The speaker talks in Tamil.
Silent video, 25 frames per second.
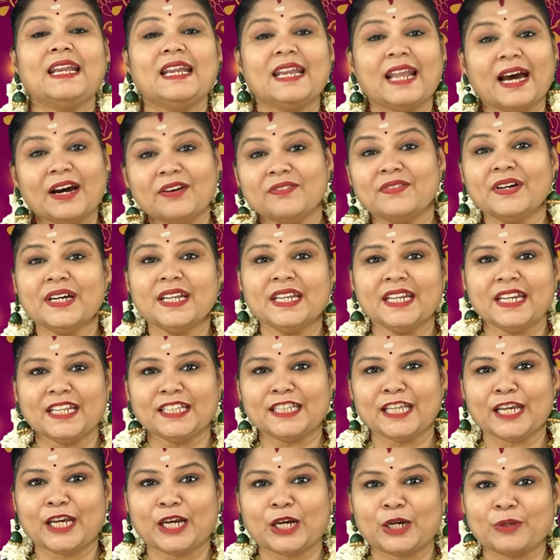
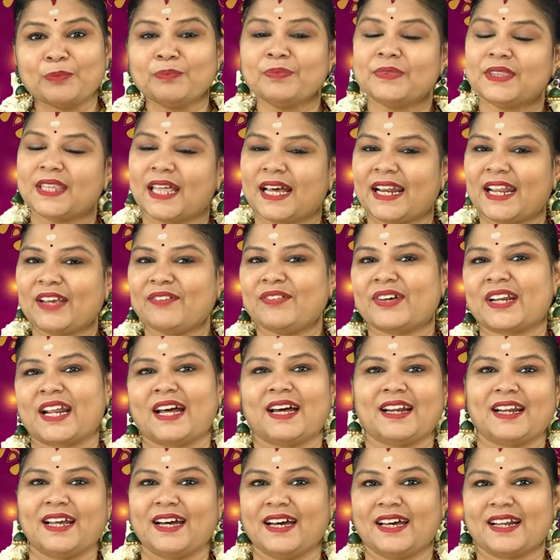நவநிதிக்கும்
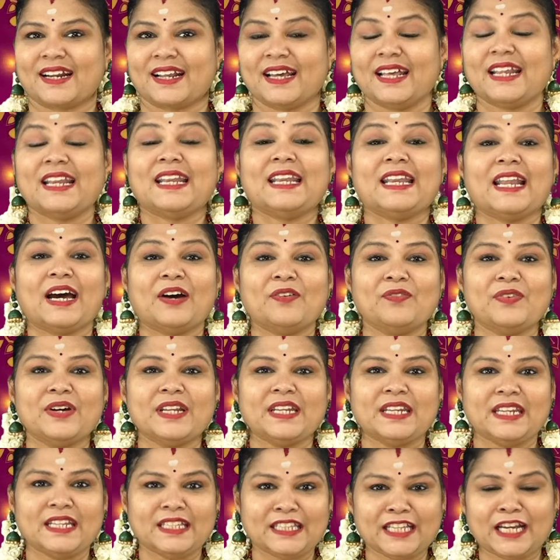தலைவரானார்
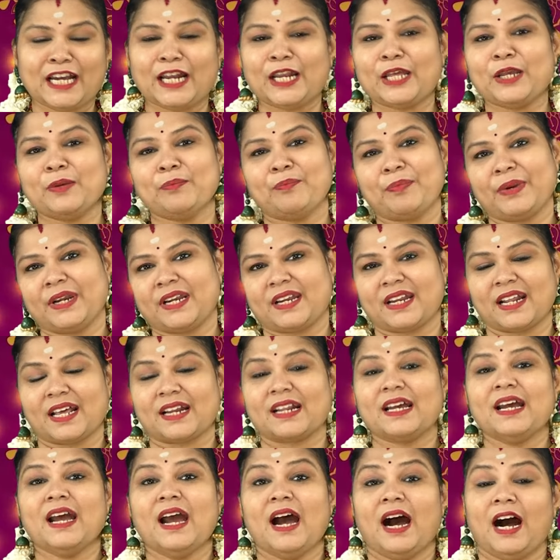நவநிதிகளையும்
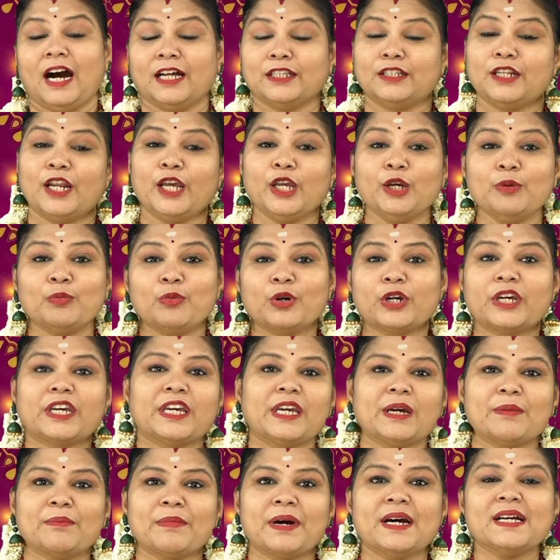பெற்றார் அதுலேயும்
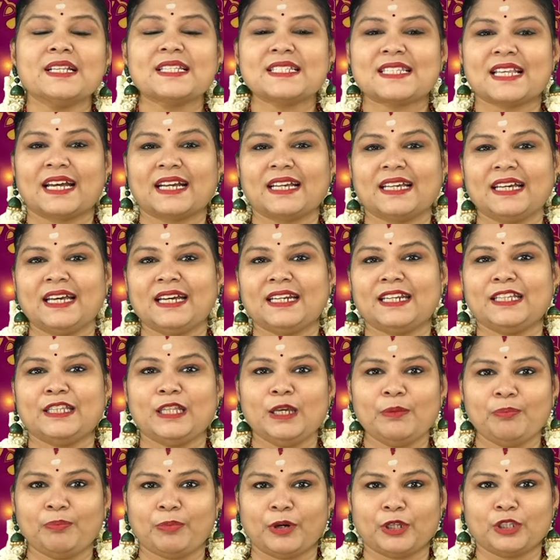முக்கியமாக
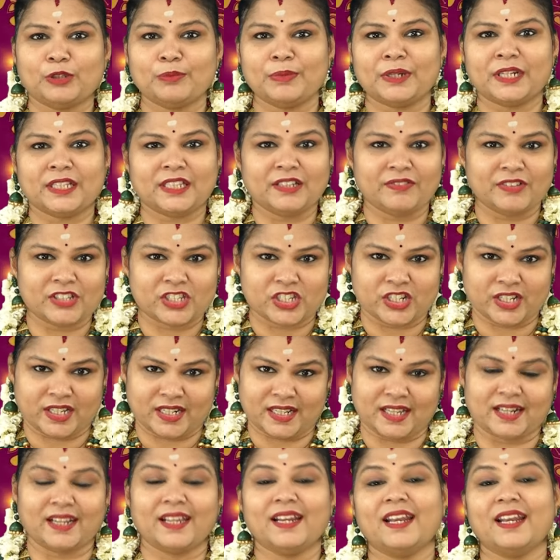சங்கநிதி பதுமநிதி வச்சிருக்கிறார்